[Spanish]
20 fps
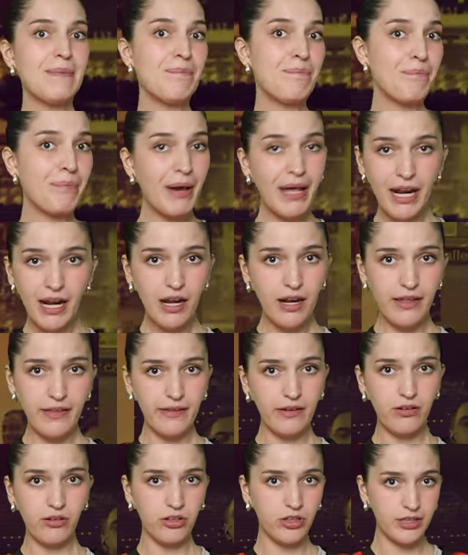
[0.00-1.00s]
y párale
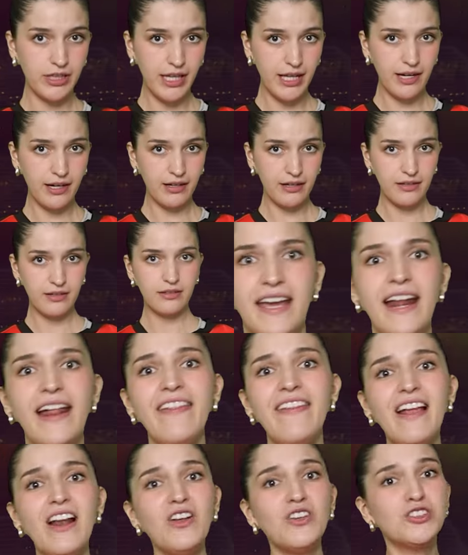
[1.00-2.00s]
de contar.
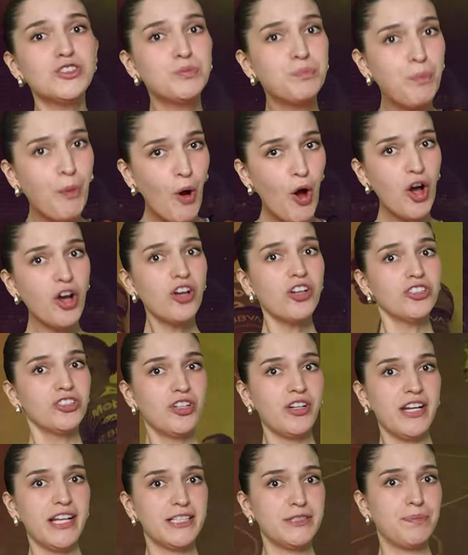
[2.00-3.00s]
Eran de los
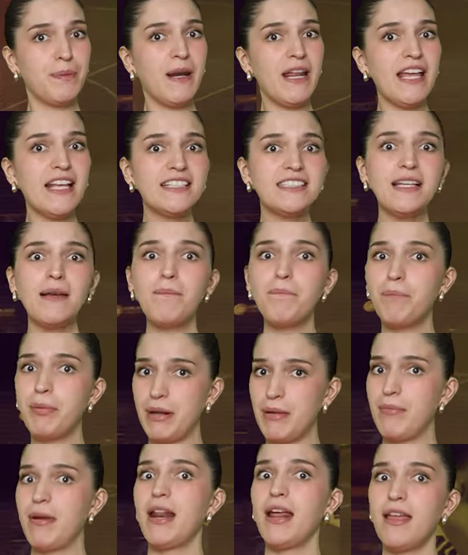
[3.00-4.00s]
pocos con experiencia en
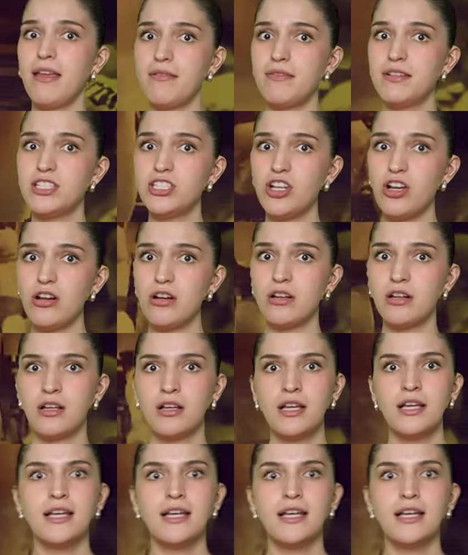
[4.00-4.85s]
primera división,